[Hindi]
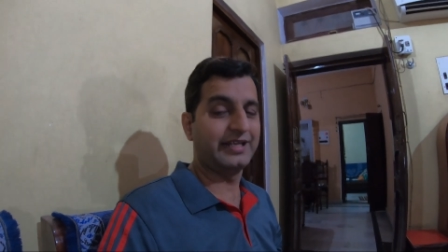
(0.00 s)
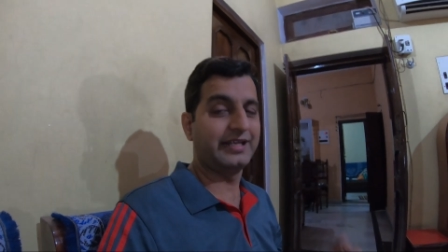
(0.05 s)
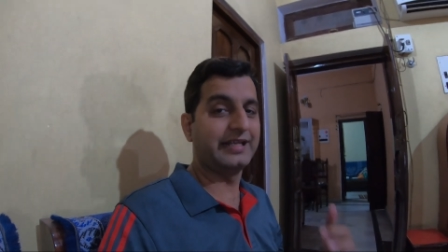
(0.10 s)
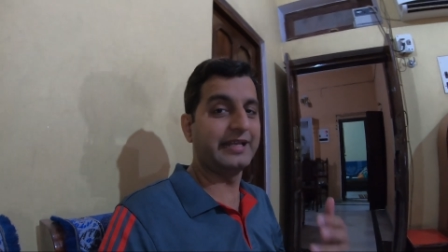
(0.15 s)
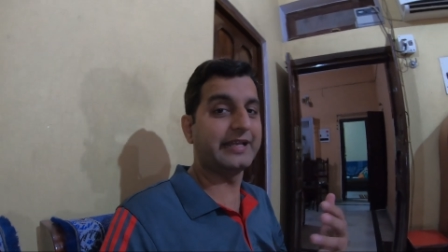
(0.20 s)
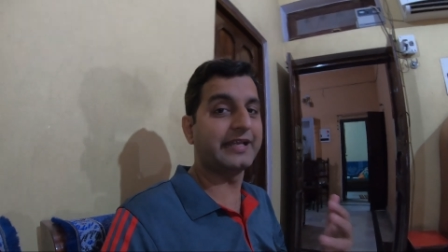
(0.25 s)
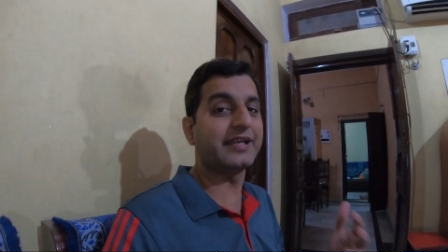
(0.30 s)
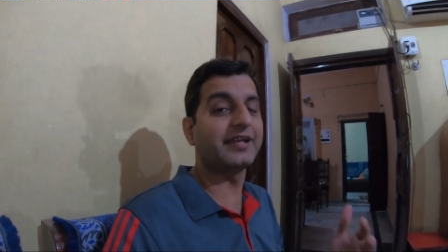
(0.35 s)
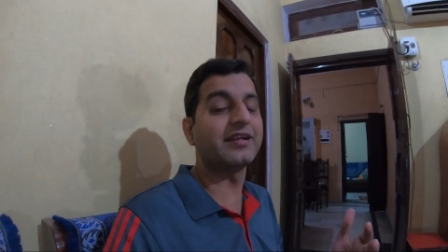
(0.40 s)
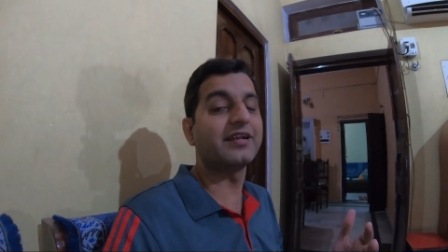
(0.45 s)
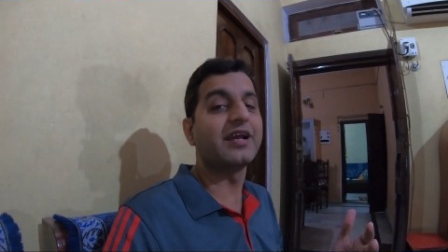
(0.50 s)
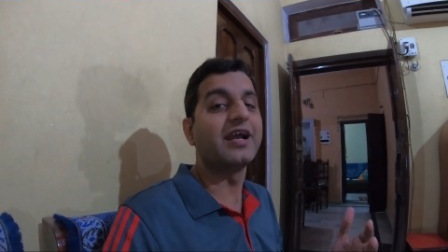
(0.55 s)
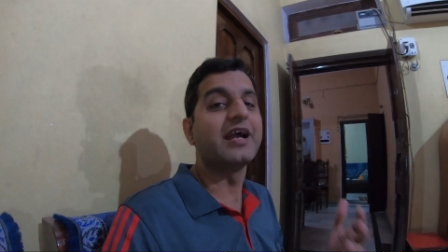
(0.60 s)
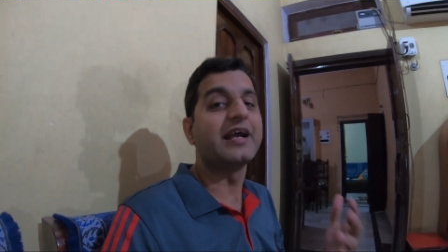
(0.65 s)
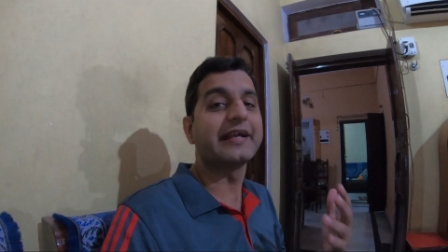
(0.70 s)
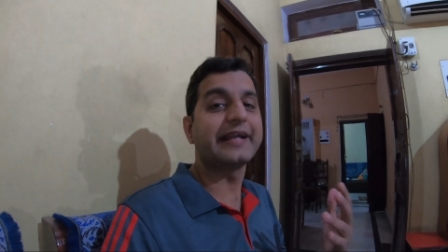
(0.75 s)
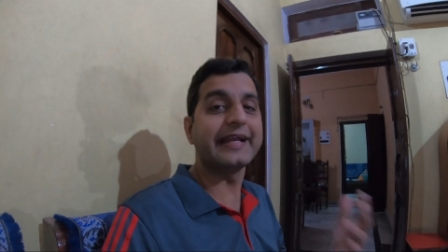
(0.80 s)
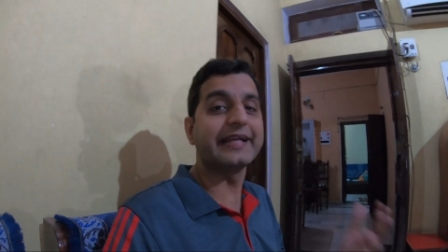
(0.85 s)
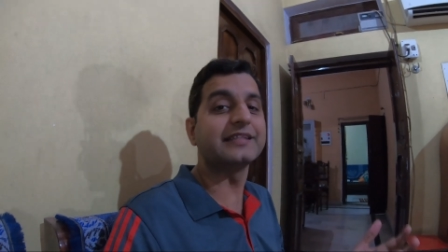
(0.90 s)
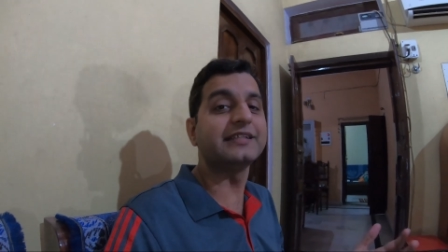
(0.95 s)
लेकिन
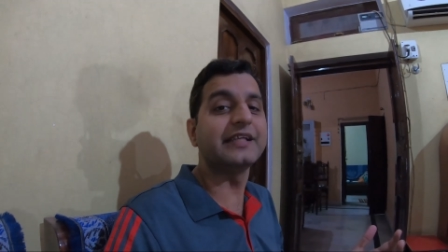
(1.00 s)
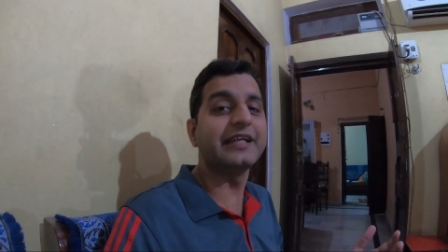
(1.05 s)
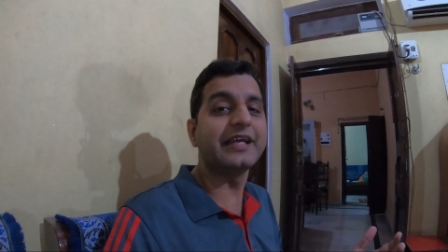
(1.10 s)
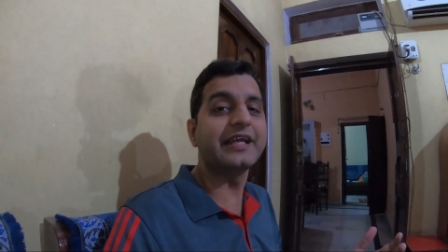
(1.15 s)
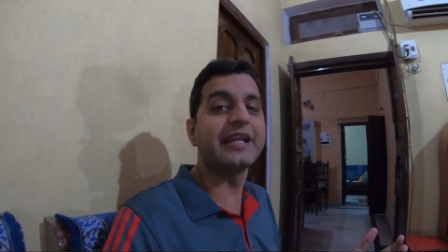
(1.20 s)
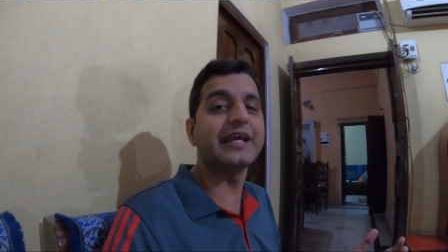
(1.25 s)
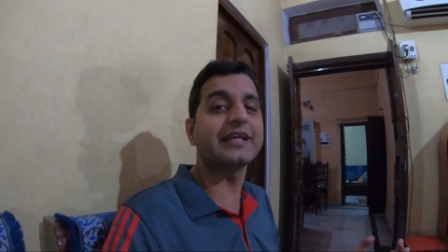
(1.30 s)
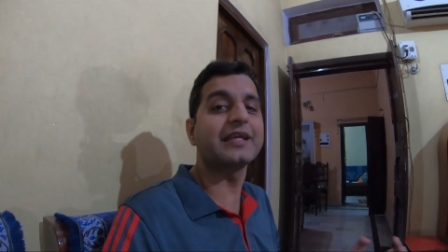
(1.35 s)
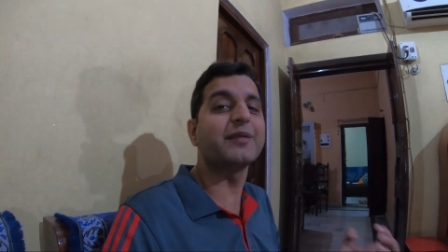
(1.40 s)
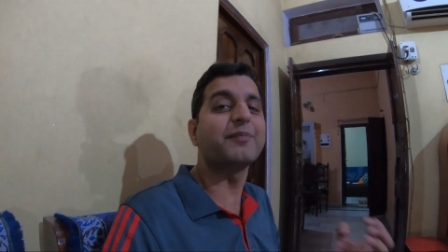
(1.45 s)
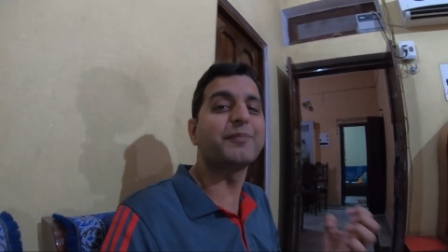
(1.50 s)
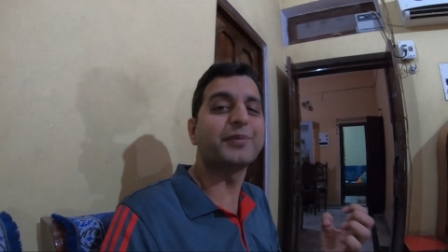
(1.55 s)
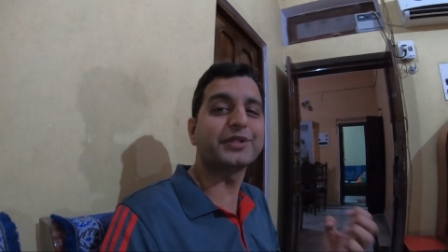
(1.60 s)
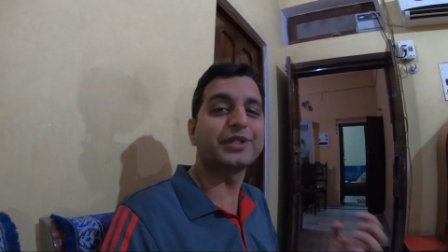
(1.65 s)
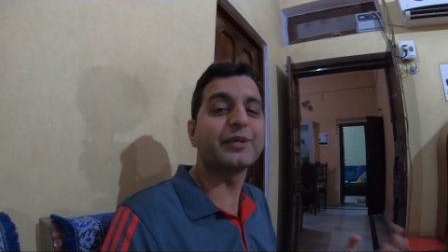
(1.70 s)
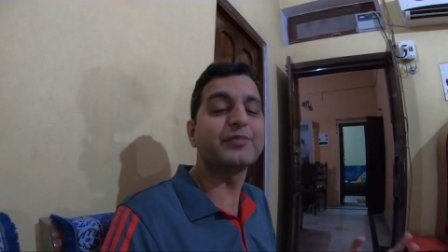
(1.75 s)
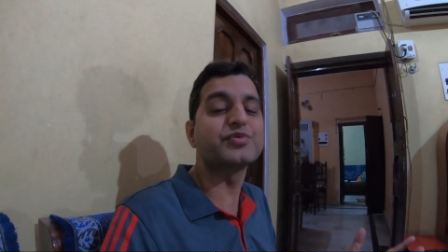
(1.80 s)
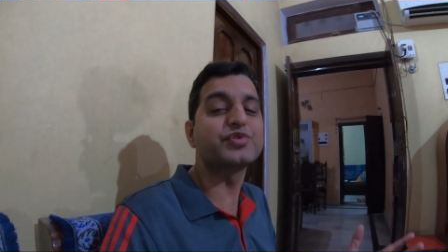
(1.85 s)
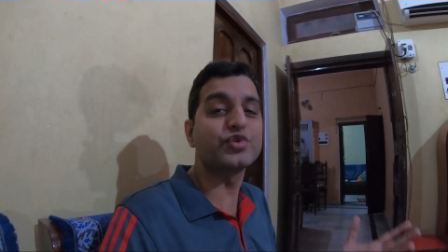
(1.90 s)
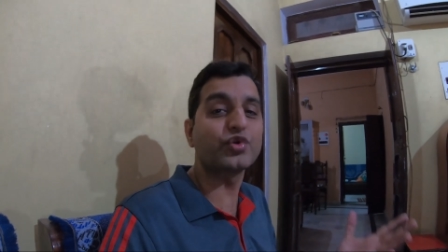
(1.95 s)
कहते हैं ना कि
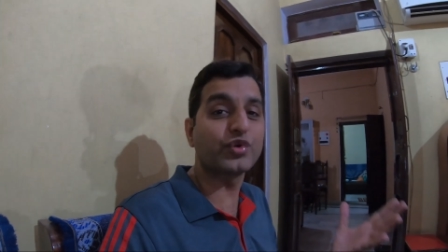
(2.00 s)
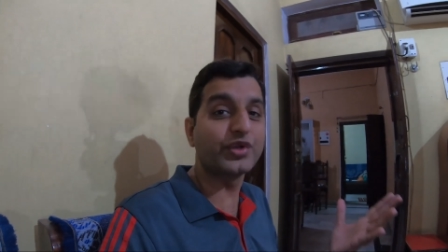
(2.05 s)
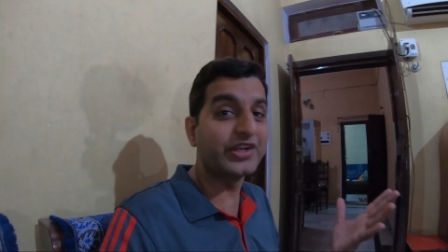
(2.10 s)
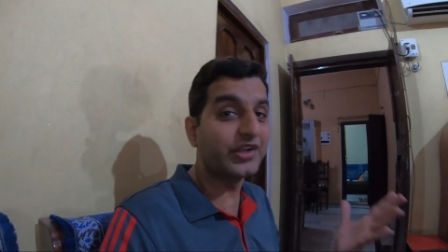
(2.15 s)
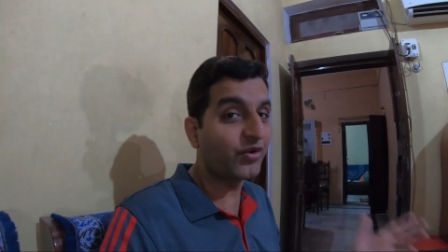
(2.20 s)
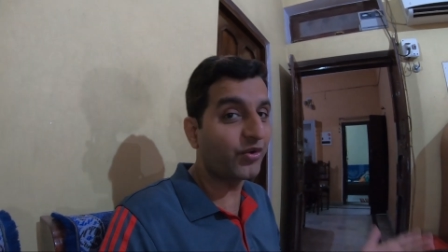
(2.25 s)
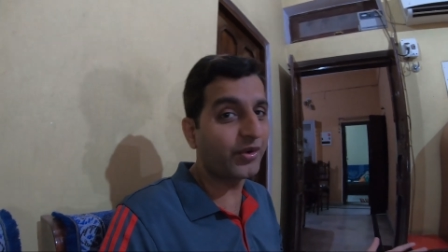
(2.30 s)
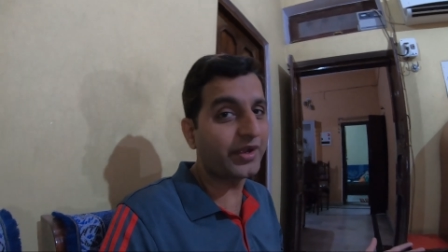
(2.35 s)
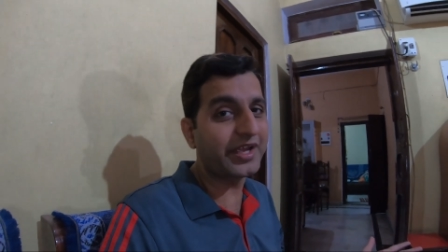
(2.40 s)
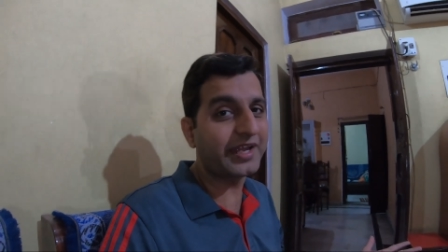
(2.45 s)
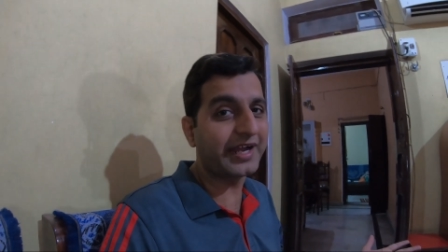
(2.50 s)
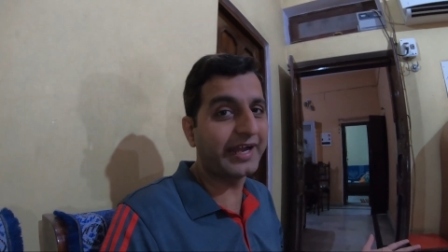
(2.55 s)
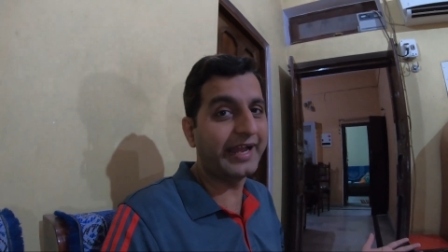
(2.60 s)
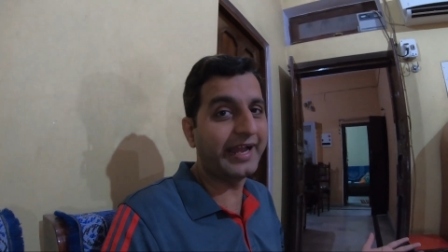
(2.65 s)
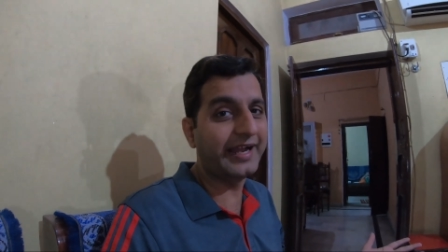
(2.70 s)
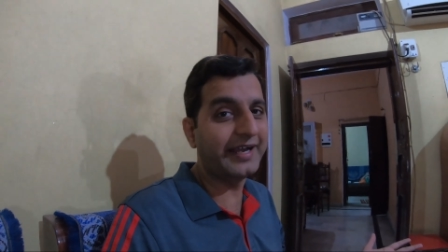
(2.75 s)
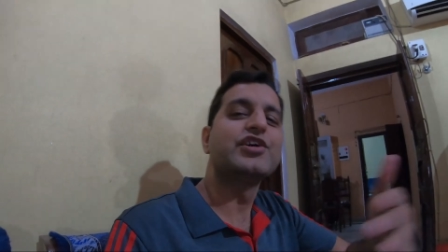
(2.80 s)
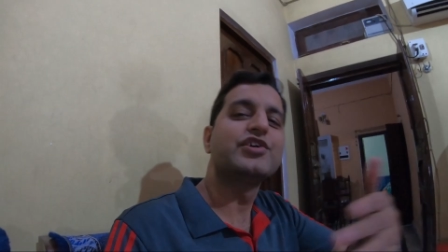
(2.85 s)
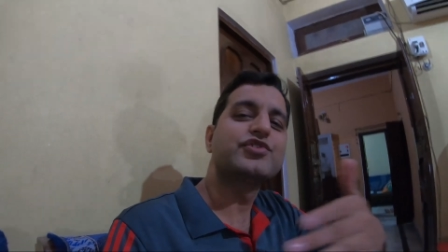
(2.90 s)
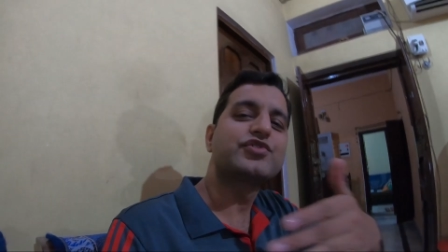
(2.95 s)
प्रथम सुख निरोगी का
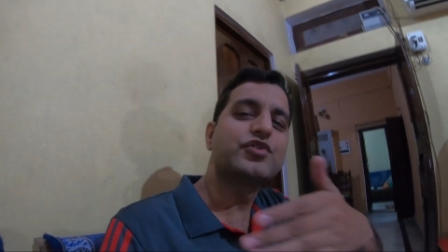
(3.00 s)
आया